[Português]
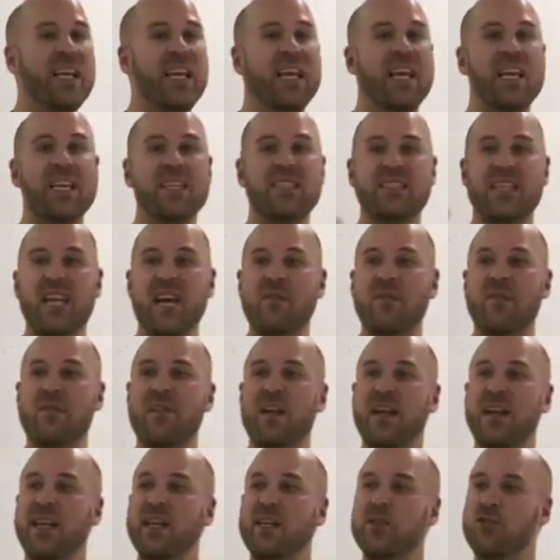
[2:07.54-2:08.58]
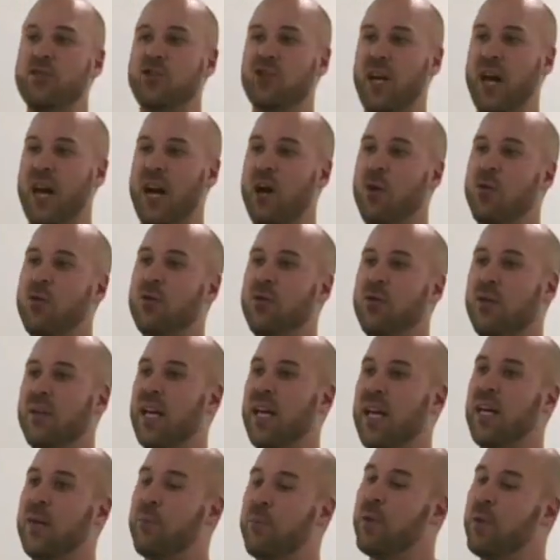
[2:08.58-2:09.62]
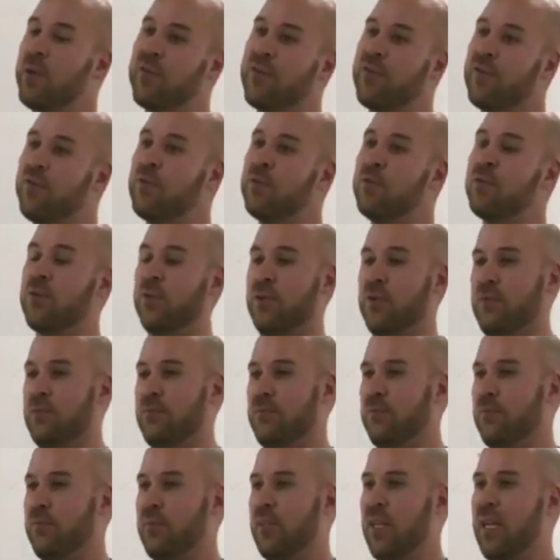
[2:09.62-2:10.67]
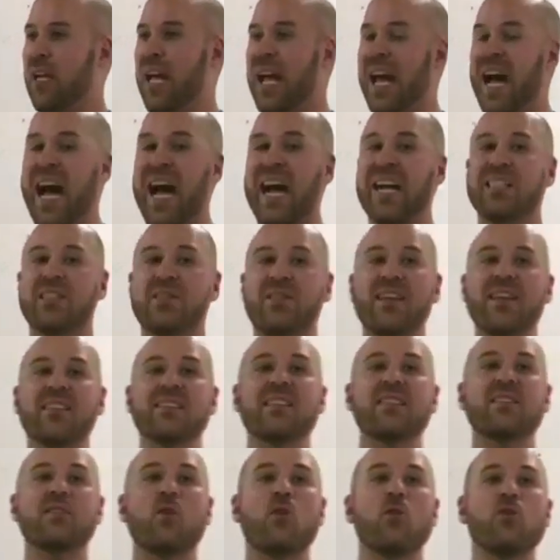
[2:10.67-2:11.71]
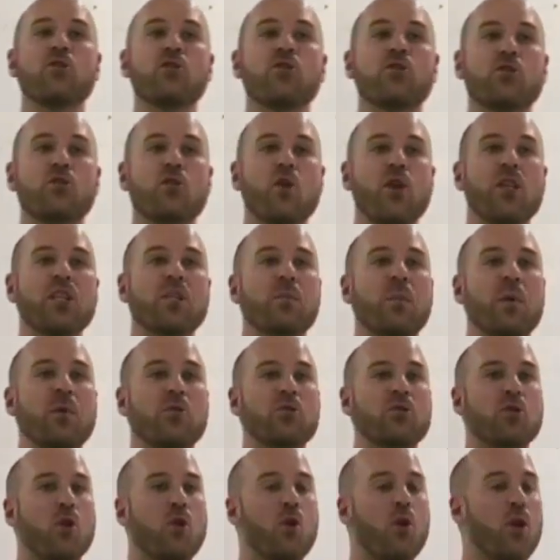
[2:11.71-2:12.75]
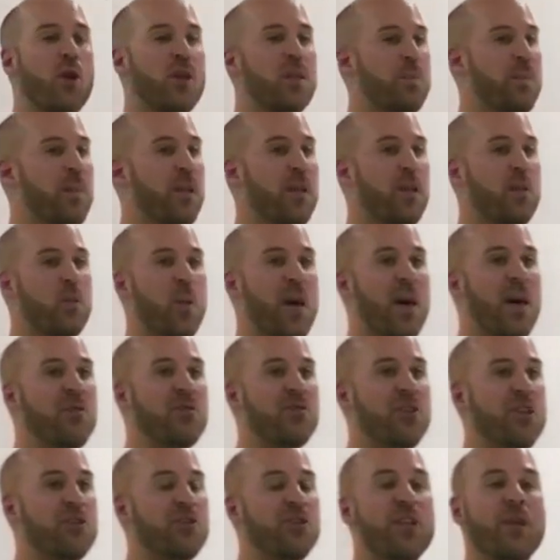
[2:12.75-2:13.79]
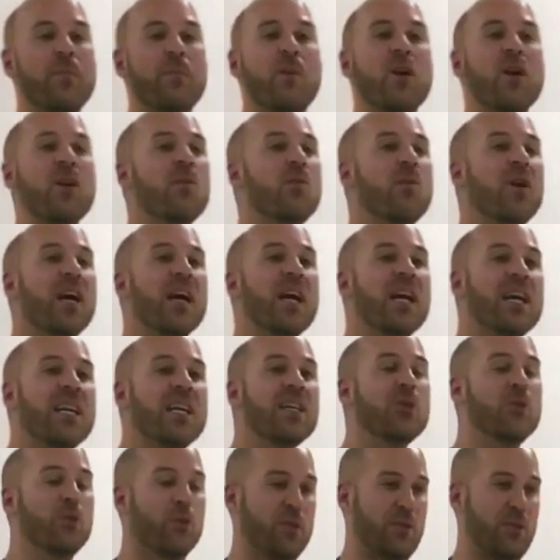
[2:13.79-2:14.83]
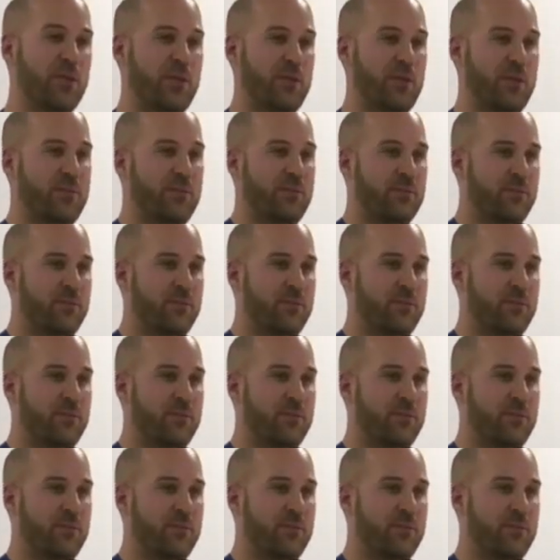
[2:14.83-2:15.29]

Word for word: Ele estava falando de algo que era profundo. Às vezes as condições para o socorro espiritual, gente, demoram anos.